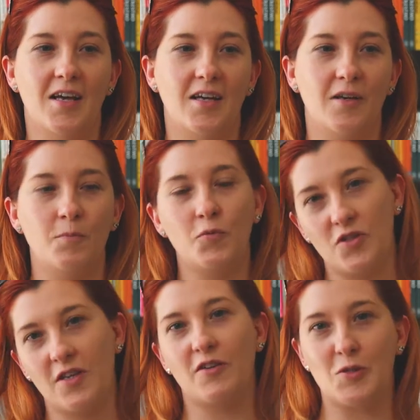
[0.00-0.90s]
E,
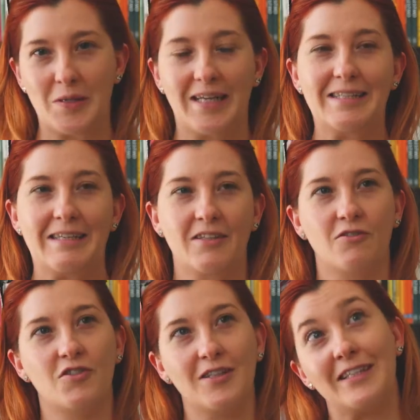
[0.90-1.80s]
później w rezultacie
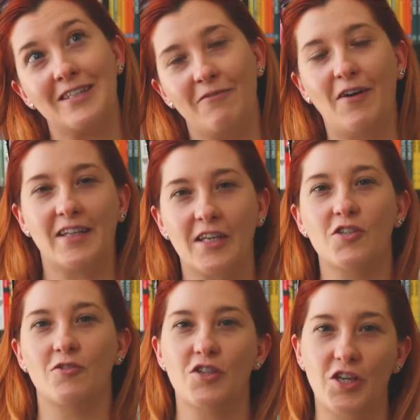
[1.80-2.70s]
no, czyta się fajne
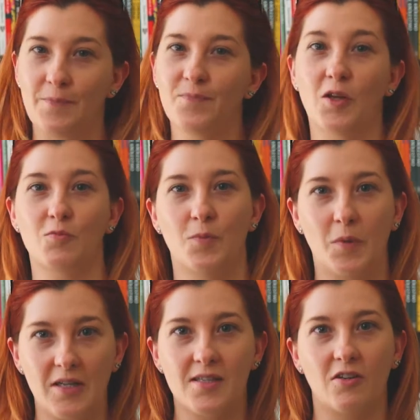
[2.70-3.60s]
książki, dobrze
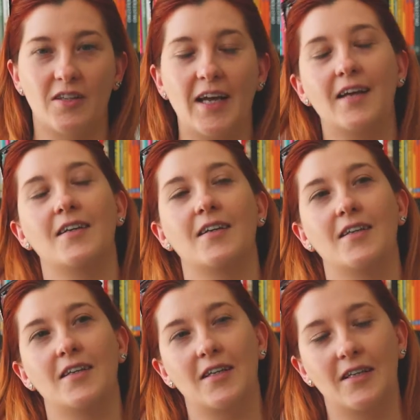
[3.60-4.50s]
polecone.
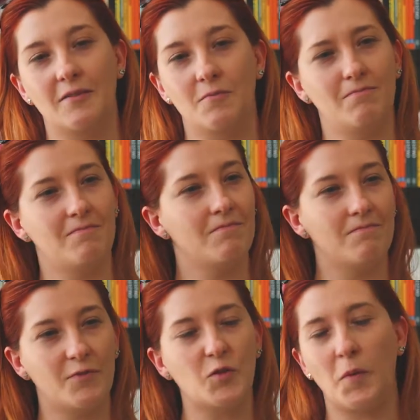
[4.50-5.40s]
E,
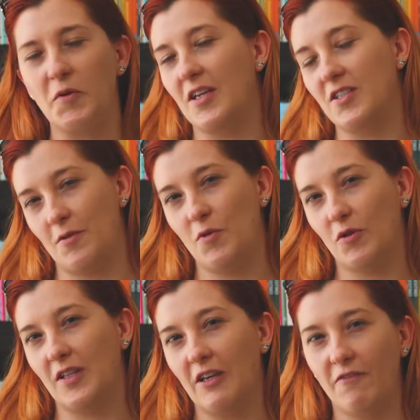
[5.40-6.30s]
wspomina się
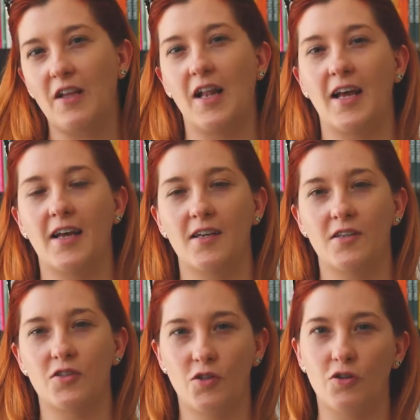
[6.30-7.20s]
miło te chwile e, z